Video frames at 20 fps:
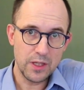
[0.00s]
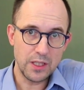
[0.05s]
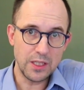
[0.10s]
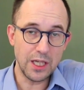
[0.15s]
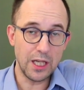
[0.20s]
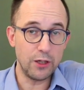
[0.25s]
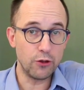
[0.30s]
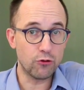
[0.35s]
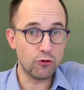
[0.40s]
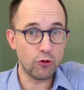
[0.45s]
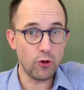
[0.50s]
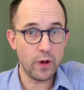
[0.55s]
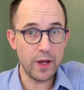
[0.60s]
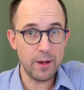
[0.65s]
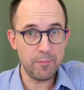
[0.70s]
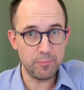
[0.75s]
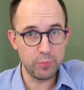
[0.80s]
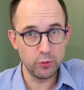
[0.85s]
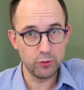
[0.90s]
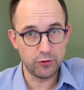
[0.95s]
e ele só
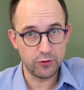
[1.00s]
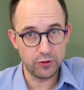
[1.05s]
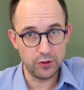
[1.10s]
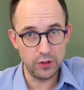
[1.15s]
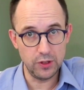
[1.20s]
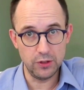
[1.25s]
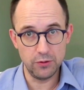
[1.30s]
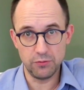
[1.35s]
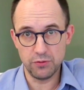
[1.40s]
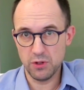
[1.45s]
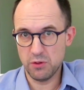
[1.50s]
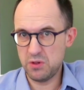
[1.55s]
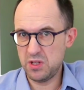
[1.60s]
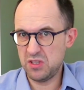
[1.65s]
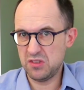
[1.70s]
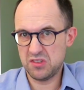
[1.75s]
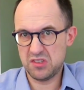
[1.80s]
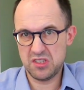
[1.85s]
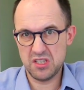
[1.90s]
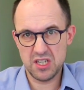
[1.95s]
é possível
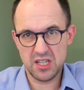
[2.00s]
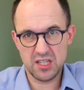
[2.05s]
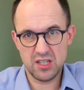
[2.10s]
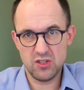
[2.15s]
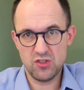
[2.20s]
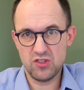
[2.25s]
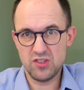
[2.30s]
em cerca